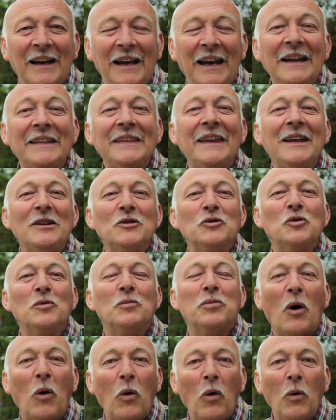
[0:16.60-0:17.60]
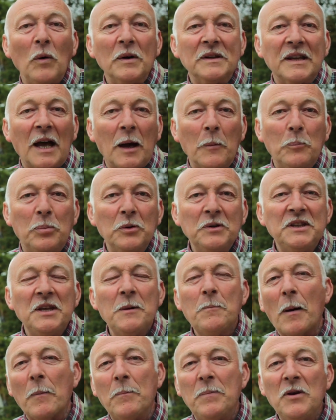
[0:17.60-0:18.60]
La teigne du poireau est un
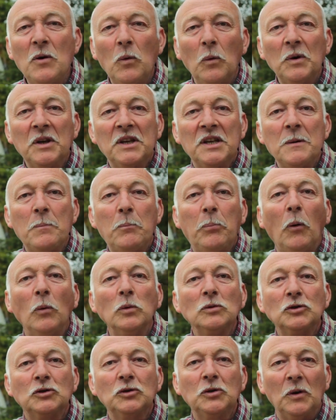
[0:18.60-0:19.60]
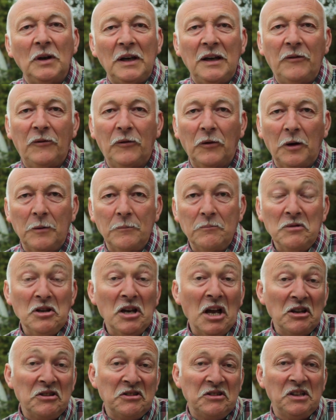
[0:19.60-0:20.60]
petit papillon qui pond sur les feuilles.
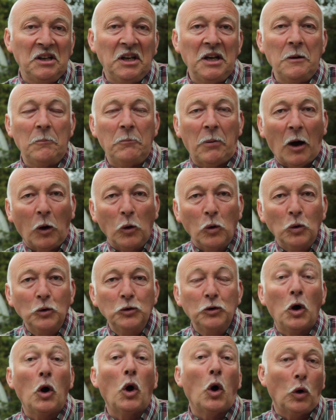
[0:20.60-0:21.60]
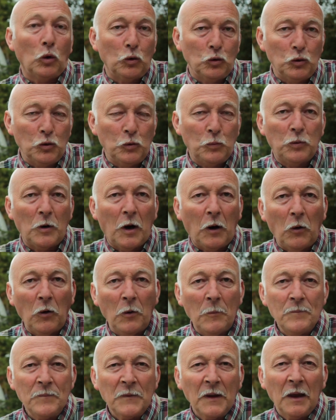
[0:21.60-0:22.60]
Il est attiré par l'odeur du
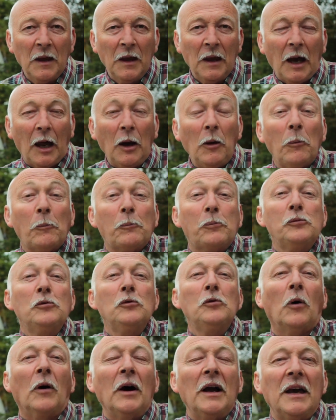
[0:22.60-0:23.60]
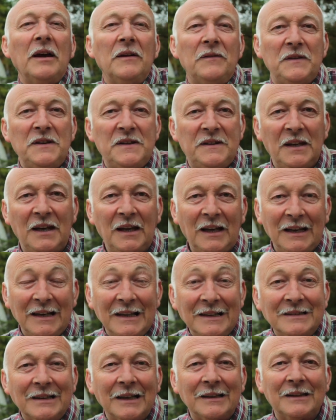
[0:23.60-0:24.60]
poireau. Alors pour éviter
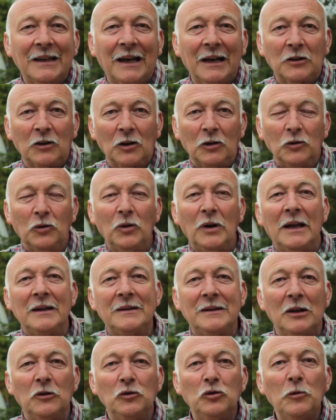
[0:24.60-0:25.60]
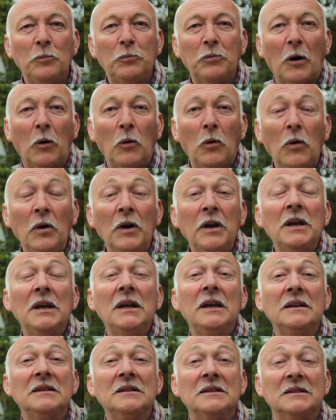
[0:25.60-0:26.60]
les attaques de la teigne du poireau,
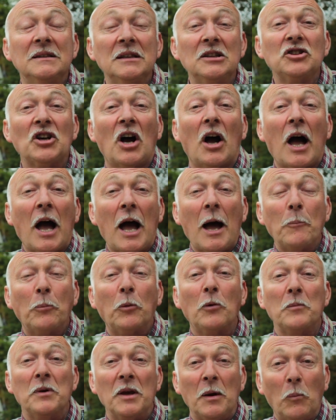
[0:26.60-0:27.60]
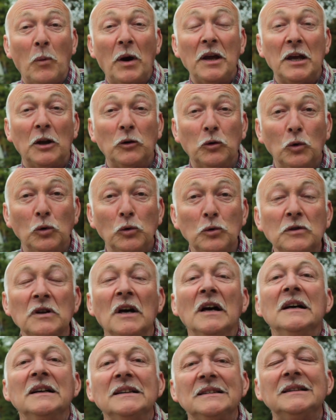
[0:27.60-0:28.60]
il existe déjà un premier moyen de
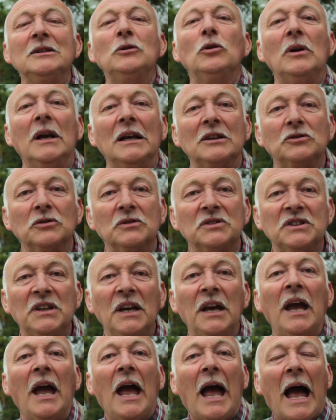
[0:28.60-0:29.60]
lutte, c'est de l'associer